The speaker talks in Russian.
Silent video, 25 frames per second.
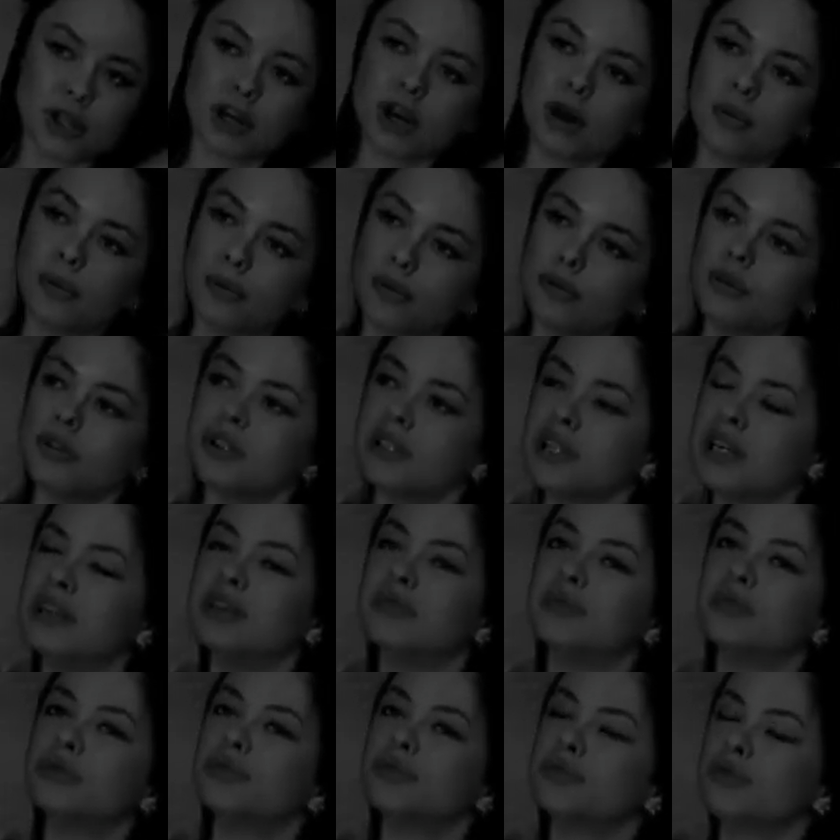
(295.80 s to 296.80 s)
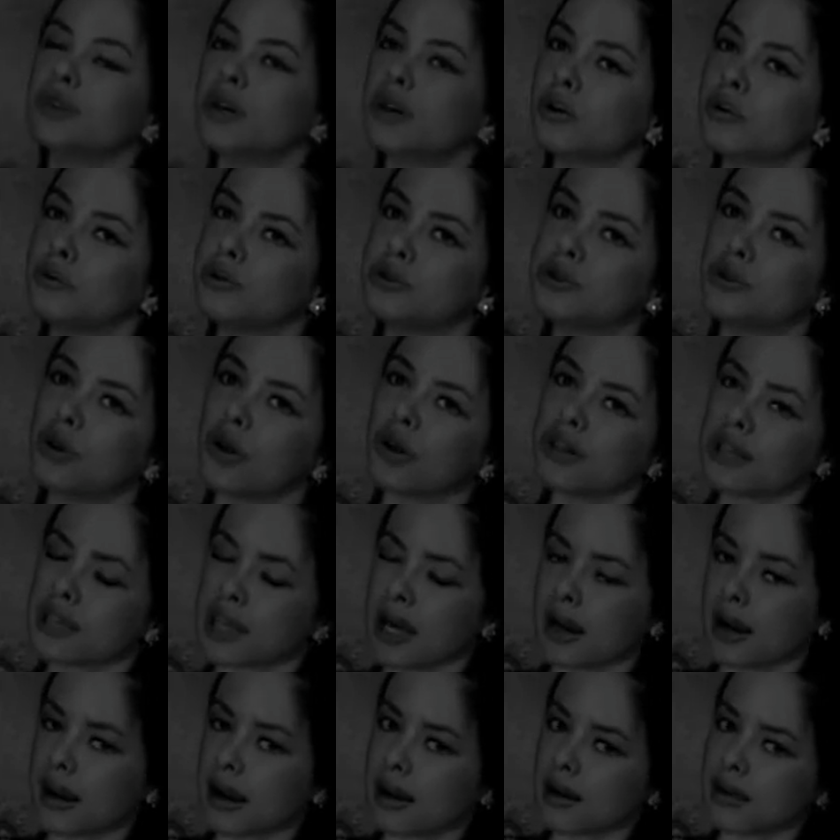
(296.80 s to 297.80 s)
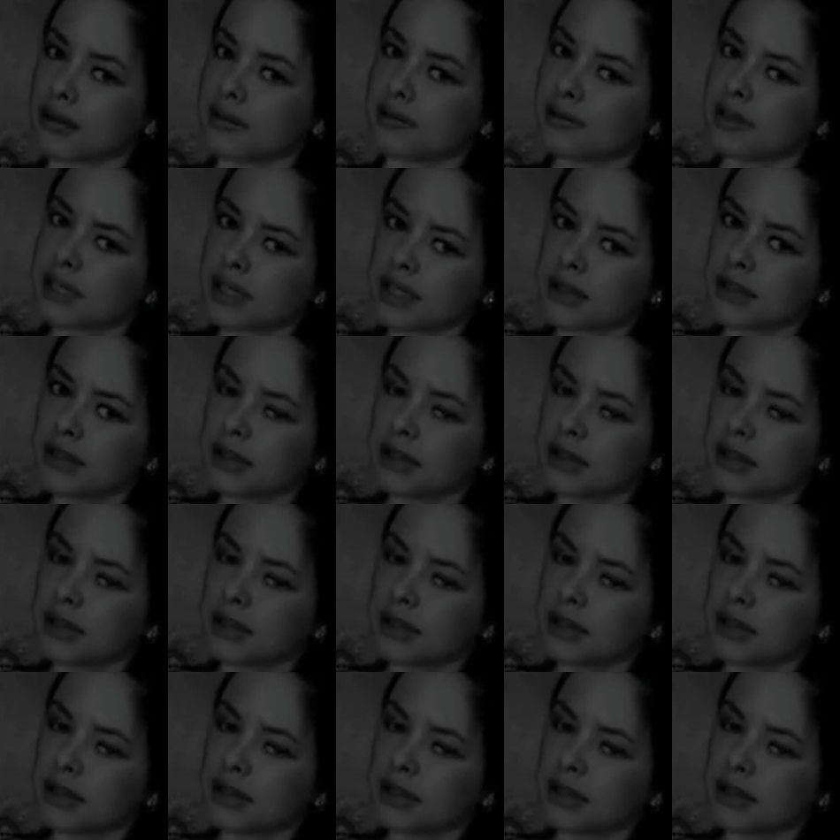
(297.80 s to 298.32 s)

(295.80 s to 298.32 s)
работать, они будут в такой ситуации оказываться.